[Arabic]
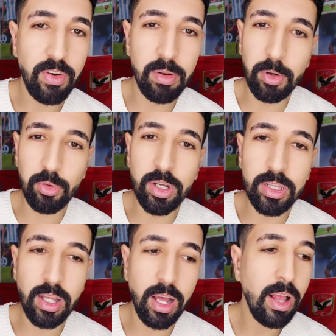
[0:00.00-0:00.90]
فالموضوع
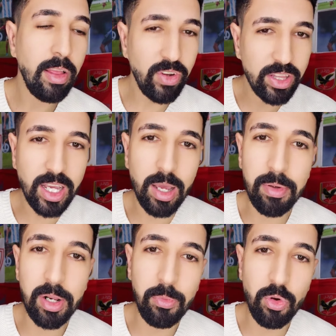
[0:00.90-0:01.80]
انت فانت
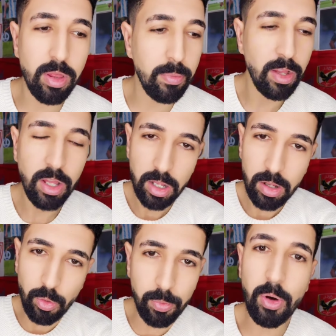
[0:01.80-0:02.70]
كمل الموسم
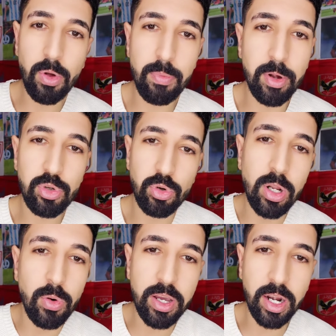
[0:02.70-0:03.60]
وبوظ
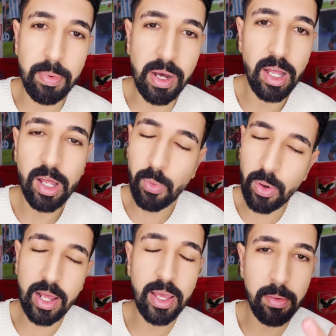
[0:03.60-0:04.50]
برشلونه واخربها
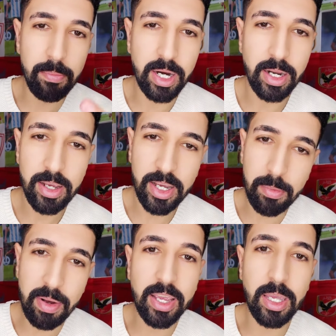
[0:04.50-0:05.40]
ولا يهمك
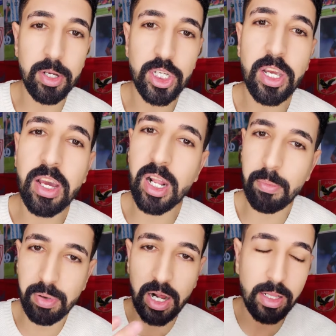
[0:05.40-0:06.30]
احنا معاك يا باشا
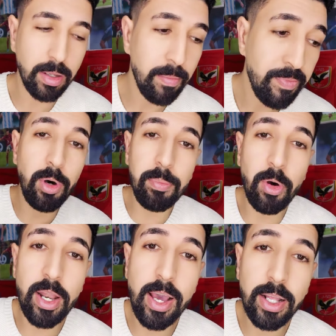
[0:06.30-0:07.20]
اخرب براحتك المهم
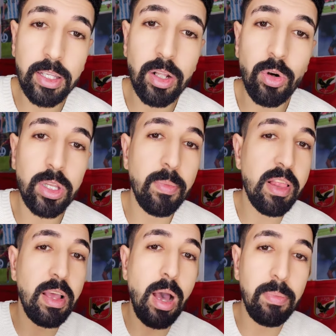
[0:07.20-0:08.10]
وانا قاعد كده رحت
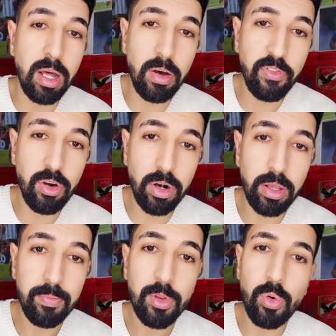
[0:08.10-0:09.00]
ماسك حبل
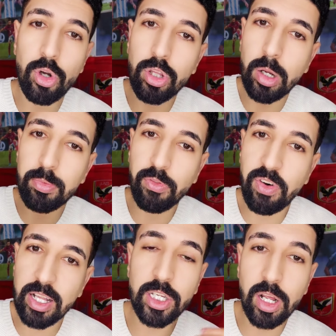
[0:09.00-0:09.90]
افكاري ورحت رابطه في
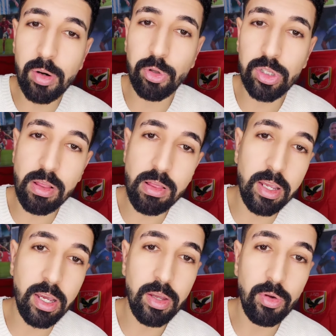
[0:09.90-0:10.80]
بعض عشان اربط
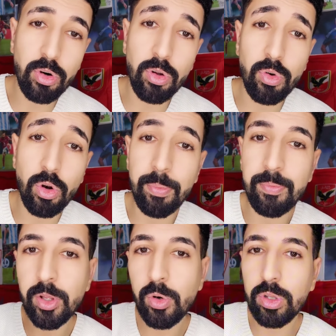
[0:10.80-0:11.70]
تصريح يورجن
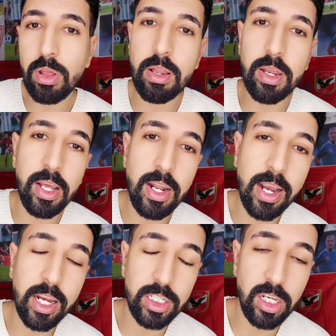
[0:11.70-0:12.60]
كلوب وتصريح
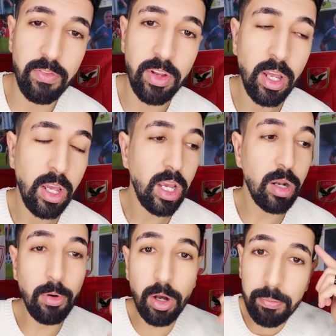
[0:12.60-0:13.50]
الحاج تشافي
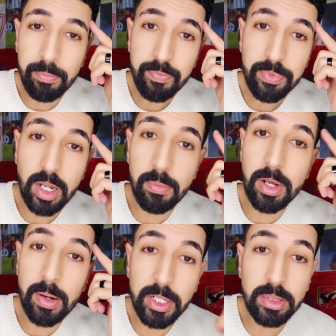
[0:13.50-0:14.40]
المهم
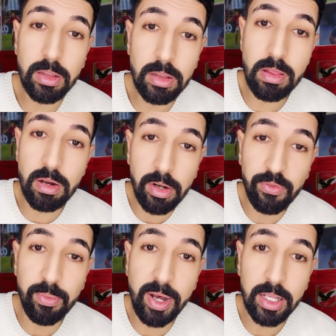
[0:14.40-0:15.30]
لما ربطت التصريحين
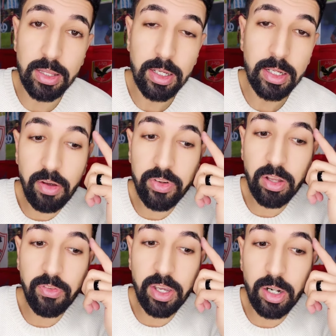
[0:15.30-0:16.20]
في بعض طلع في
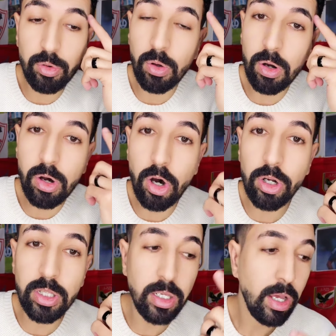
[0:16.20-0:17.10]
تفكيري
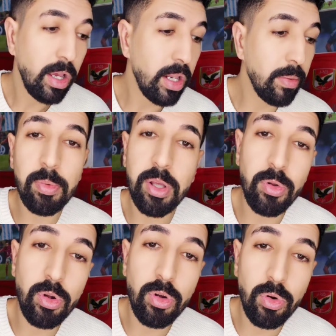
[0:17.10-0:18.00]
وتوقعاتي ممكن
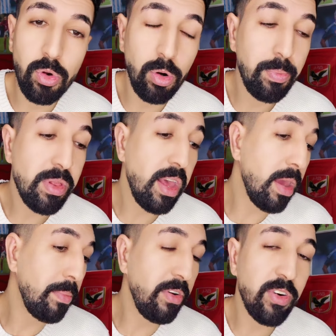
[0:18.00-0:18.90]
يورجن كلوب
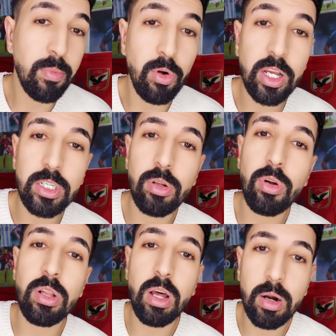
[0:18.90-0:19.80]
سايب ليفربول عشان
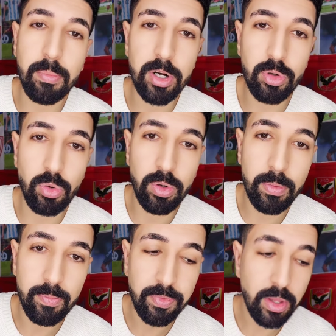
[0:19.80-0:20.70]
يروح يدرب برشلونه
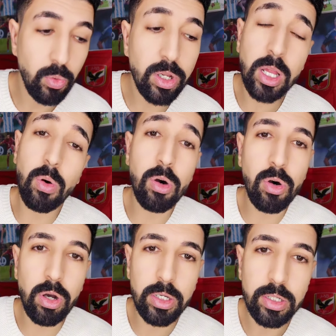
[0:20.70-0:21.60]
وده
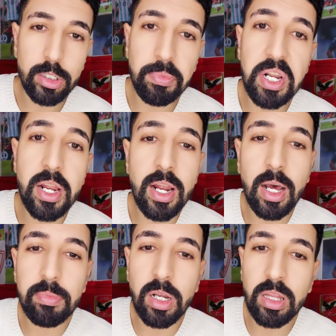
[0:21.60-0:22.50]
توقعي اشمعنى ليه
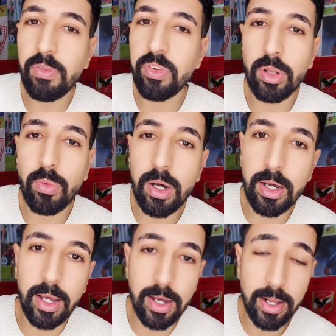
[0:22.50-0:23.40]
عبد اللطيف
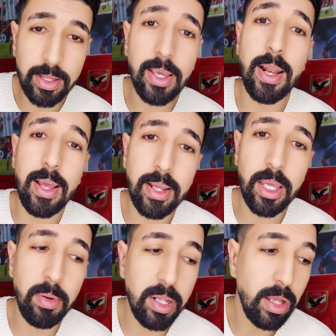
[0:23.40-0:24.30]
بتتوقع يعني هتيجي عليا انا
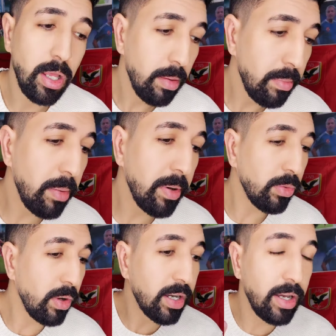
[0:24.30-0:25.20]
كمان ما انا
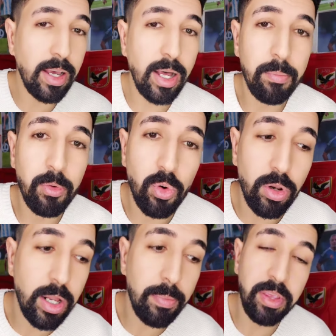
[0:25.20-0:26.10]
بتوقع يا عم
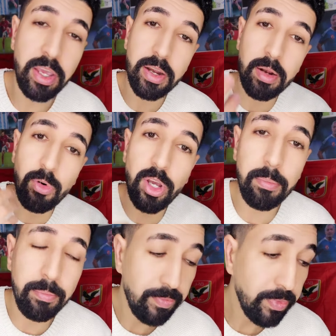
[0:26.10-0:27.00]
وكلنا بنهري المهم